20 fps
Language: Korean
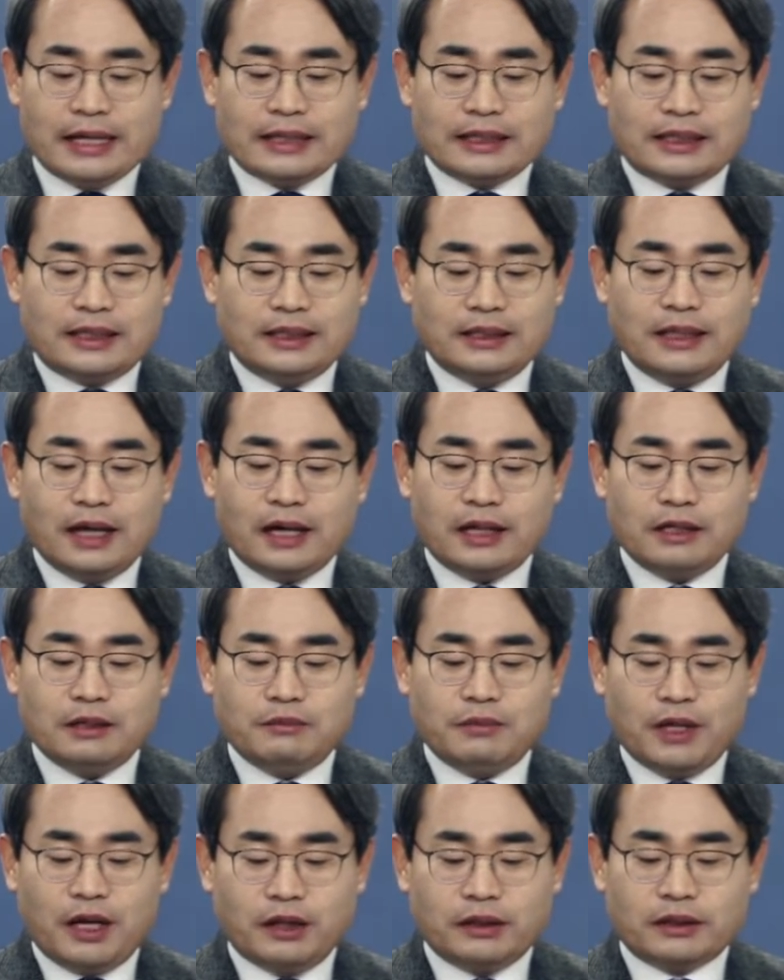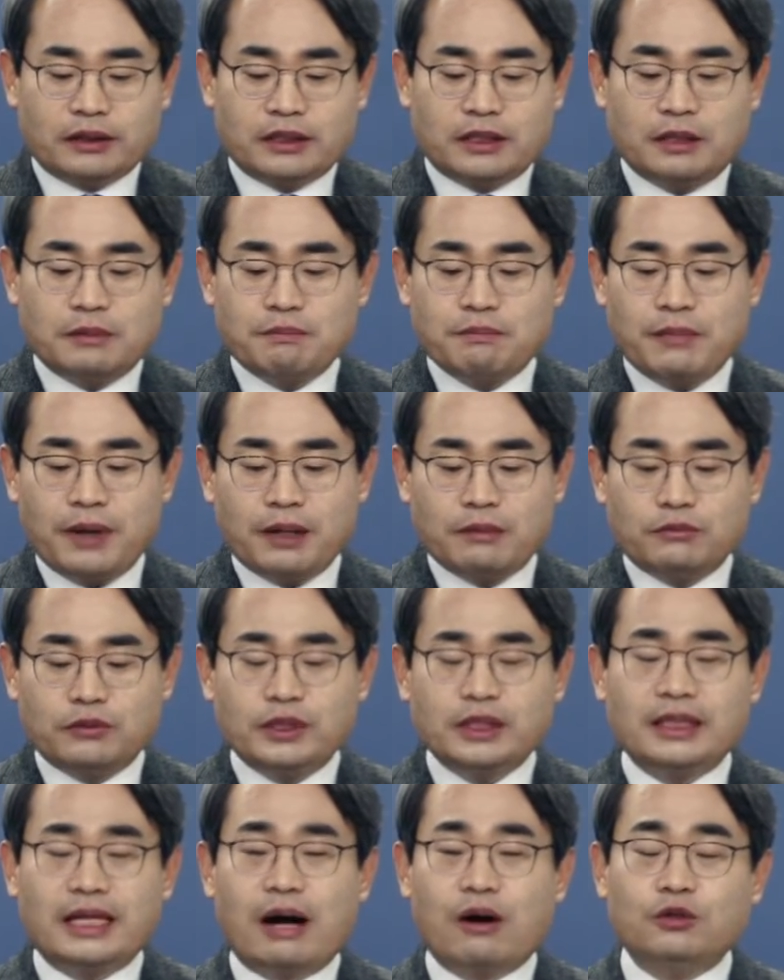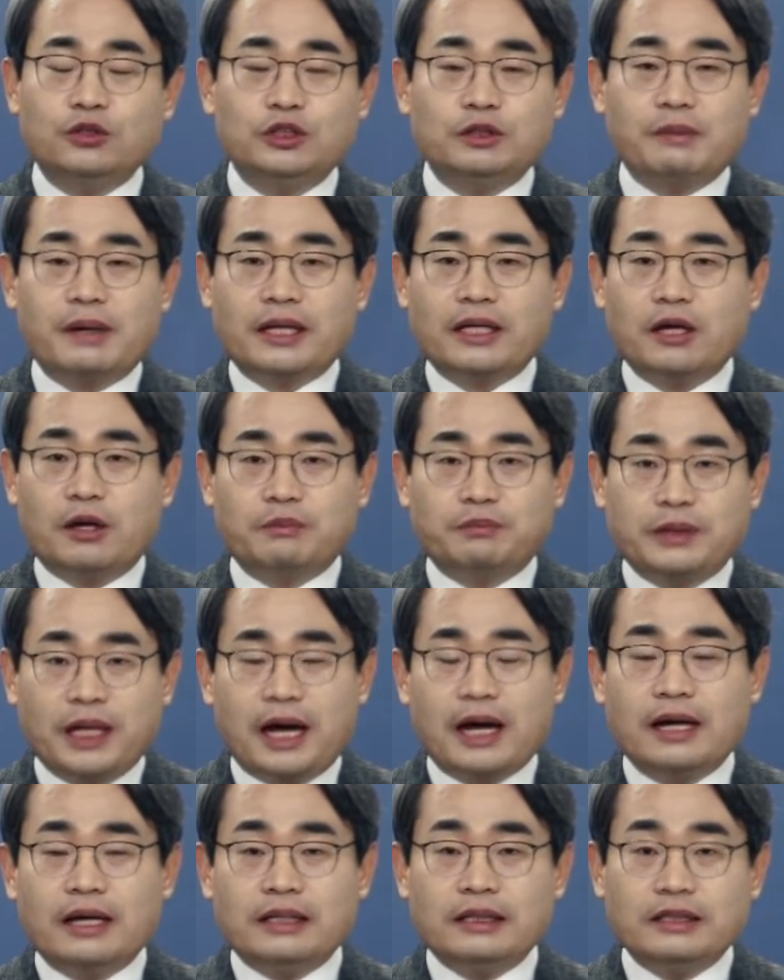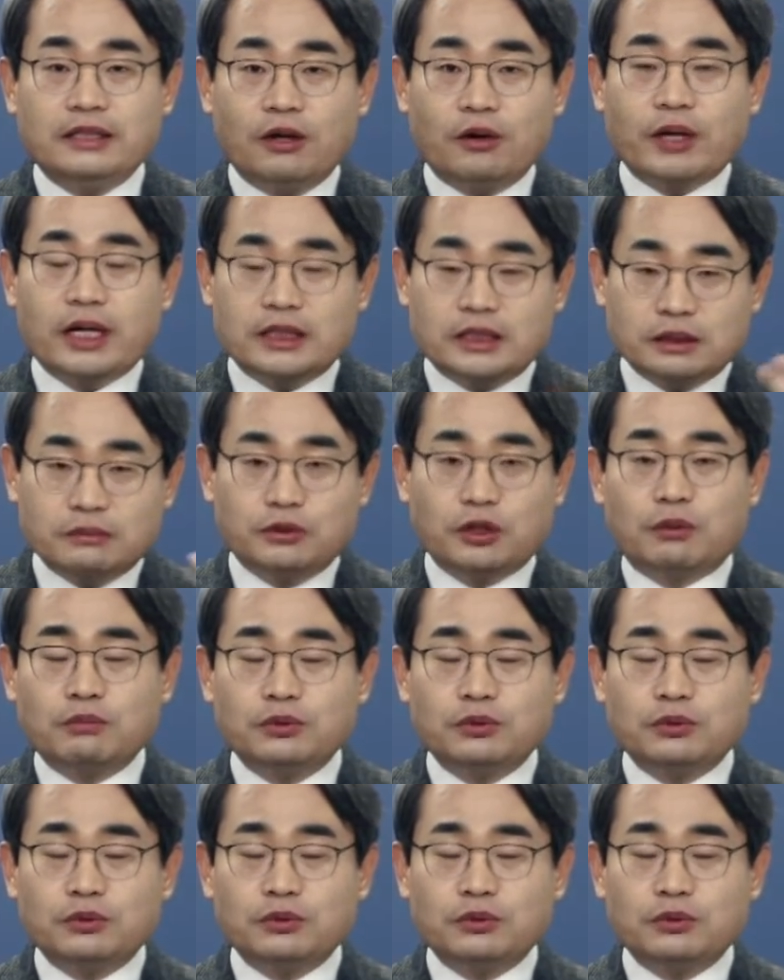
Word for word: 기다리면 급매물이 나올 수밖에 없다. 이렇게 지금 정부